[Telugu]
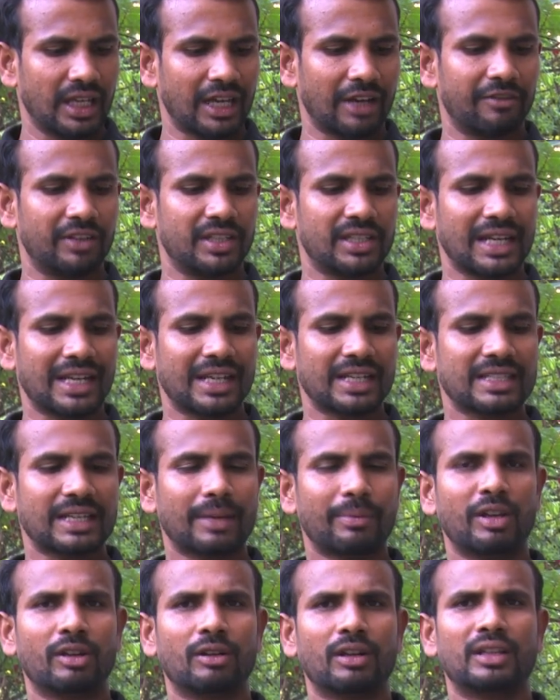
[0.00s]
ఇక విచారణ
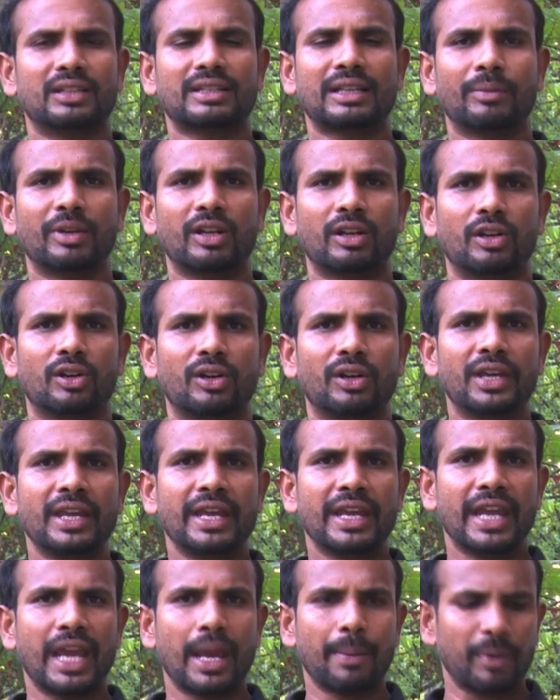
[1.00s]
సమయంలో సమయంలో
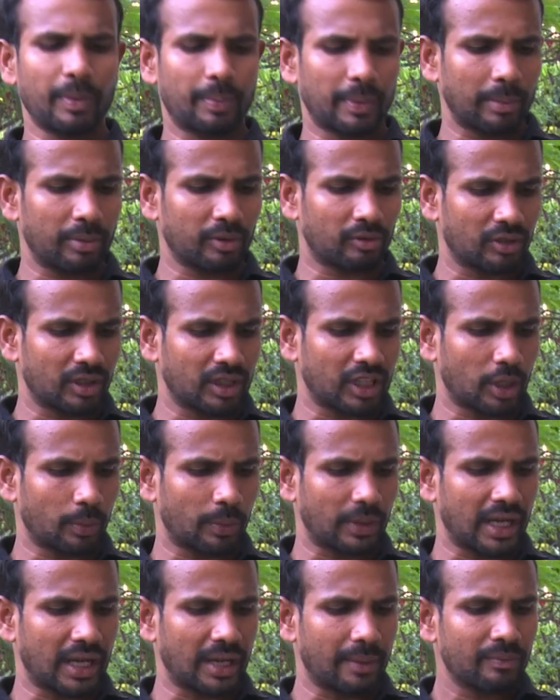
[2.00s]
ఏపీ ప్రభుత్వం
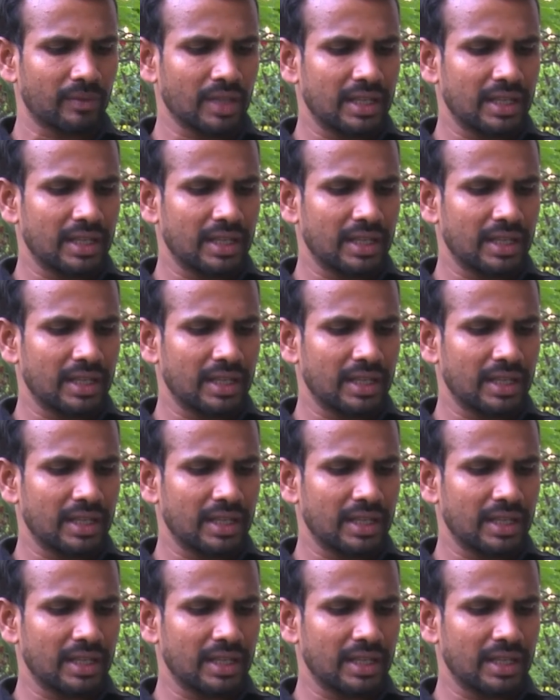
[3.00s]
తరపున